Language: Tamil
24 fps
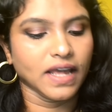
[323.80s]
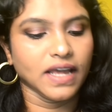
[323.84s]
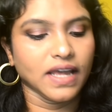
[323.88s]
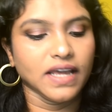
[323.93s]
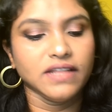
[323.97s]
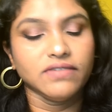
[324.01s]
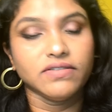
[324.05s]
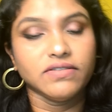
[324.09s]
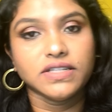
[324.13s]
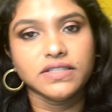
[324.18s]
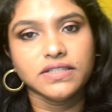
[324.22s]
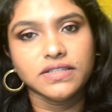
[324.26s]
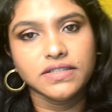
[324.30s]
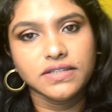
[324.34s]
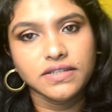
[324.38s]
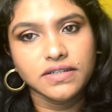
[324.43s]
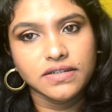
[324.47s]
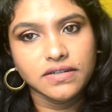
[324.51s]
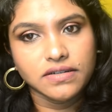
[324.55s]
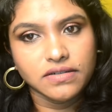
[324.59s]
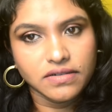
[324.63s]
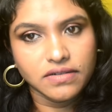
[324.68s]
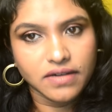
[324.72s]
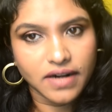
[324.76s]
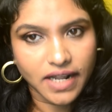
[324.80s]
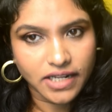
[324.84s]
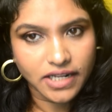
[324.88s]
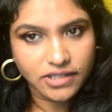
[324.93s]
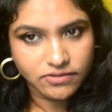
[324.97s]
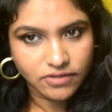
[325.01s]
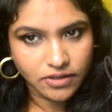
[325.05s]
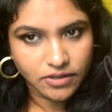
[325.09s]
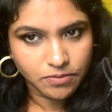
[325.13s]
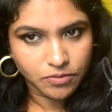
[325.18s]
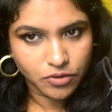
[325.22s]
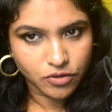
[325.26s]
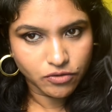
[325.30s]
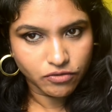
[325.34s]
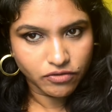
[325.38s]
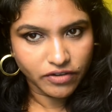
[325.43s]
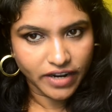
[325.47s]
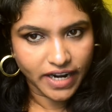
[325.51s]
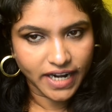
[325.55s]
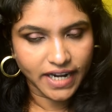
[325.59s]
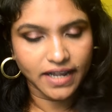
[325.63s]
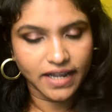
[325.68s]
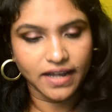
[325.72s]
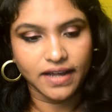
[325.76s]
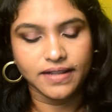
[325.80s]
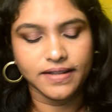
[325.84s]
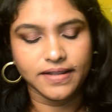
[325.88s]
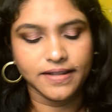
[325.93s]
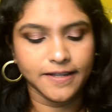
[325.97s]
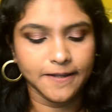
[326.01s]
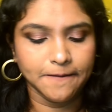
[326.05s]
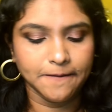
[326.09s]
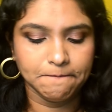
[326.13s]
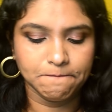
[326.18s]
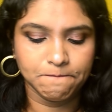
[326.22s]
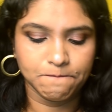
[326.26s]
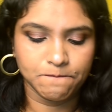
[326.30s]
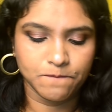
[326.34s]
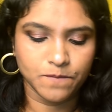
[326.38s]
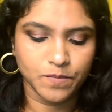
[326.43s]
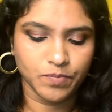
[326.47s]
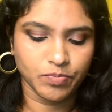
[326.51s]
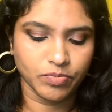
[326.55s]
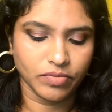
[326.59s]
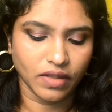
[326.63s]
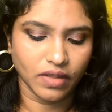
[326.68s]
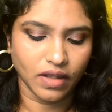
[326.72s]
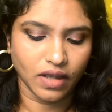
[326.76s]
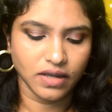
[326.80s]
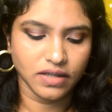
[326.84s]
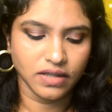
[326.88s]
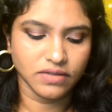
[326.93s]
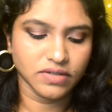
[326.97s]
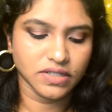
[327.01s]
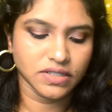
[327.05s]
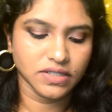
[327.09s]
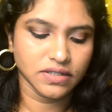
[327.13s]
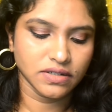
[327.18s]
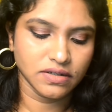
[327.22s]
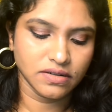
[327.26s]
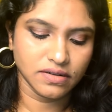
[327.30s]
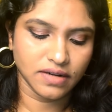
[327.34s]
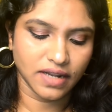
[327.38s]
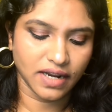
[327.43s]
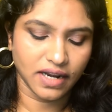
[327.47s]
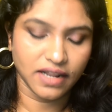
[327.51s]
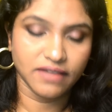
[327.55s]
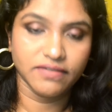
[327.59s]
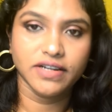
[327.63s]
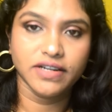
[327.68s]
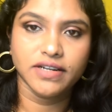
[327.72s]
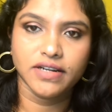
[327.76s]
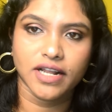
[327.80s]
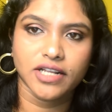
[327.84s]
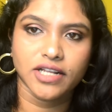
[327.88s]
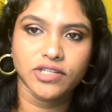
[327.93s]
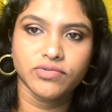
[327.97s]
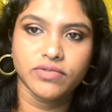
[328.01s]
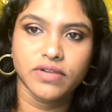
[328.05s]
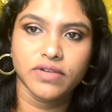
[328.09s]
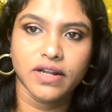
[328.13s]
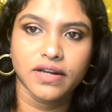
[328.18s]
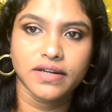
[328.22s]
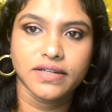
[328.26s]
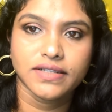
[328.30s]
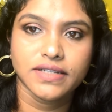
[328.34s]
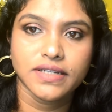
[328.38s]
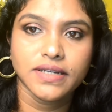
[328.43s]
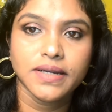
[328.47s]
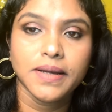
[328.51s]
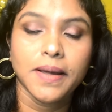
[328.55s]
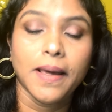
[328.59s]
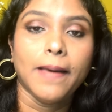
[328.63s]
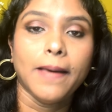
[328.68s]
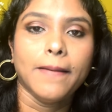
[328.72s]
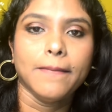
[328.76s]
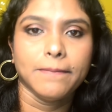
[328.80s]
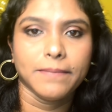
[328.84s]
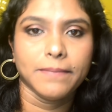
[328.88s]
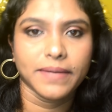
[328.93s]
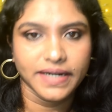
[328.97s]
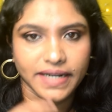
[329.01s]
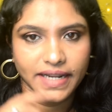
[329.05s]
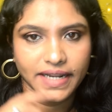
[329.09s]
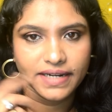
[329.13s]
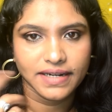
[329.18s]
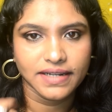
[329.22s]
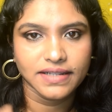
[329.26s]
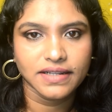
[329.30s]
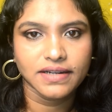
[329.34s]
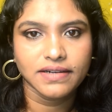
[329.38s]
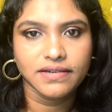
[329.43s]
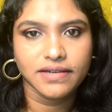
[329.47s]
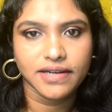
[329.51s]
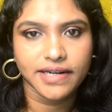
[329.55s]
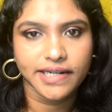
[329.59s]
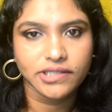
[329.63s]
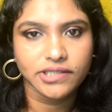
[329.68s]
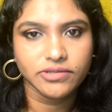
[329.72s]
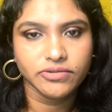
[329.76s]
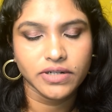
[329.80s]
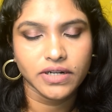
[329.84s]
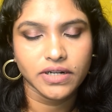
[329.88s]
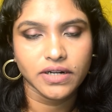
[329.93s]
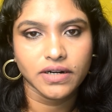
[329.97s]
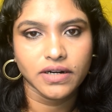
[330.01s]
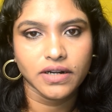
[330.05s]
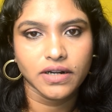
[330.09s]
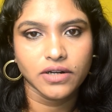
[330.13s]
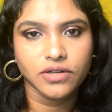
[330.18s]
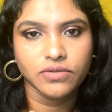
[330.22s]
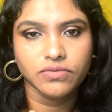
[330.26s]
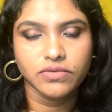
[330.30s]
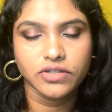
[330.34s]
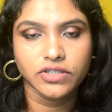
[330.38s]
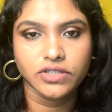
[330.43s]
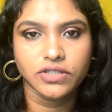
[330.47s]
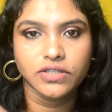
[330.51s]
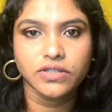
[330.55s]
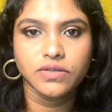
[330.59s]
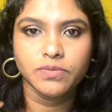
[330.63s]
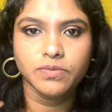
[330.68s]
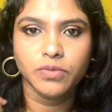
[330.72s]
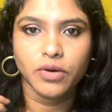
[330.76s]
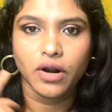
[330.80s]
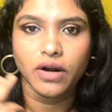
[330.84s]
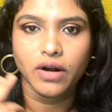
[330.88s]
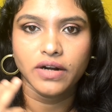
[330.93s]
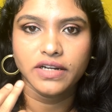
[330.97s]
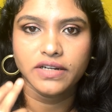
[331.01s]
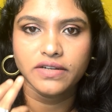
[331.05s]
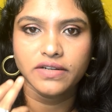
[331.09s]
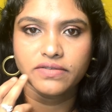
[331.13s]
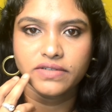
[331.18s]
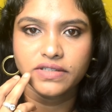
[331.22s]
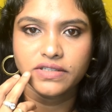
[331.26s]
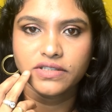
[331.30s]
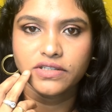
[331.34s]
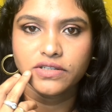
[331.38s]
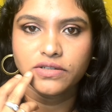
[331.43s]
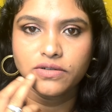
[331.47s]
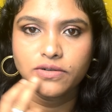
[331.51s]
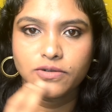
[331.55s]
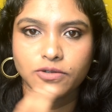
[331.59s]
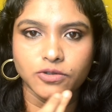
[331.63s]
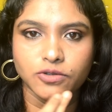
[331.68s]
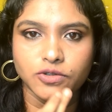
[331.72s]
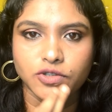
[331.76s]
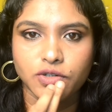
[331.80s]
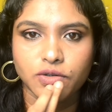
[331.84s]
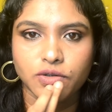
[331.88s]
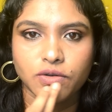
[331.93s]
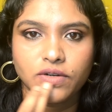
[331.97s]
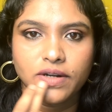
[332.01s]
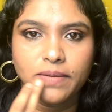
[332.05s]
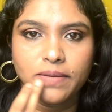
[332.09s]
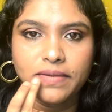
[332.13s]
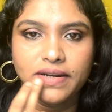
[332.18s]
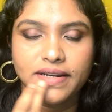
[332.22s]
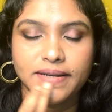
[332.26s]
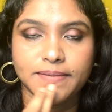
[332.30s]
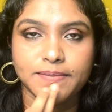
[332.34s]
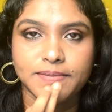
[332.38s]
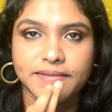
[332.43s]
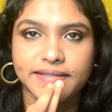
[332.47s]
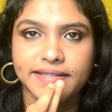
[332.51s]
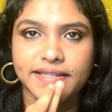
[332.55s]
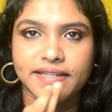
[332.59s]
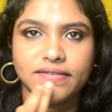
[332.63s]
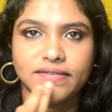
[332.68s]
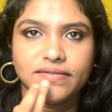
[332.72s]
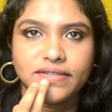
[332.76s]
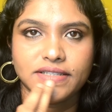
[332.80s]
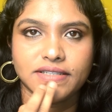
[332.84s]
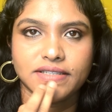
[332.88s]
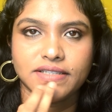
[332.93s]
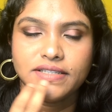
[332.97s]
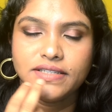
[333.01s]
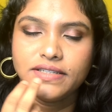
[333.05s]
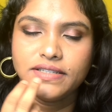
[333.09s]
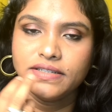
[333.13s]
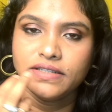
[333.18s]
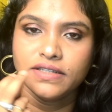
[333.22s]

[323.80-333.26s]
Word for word: இது வந்து ட்ரான்ஸ்ஃபர் ப்ரூஃப் கிடையாது இது வந்து நல்லாவே ட்ரான்ஸ்ஃபர் ஆகுது பட் என்ன தான் ட்ரான்ஸ்ஃபர் ஆனாலும் வந்து ப்ராடக்ட் வந்து கொஞ்சம் நம்ம லிப்ஸில் வந்து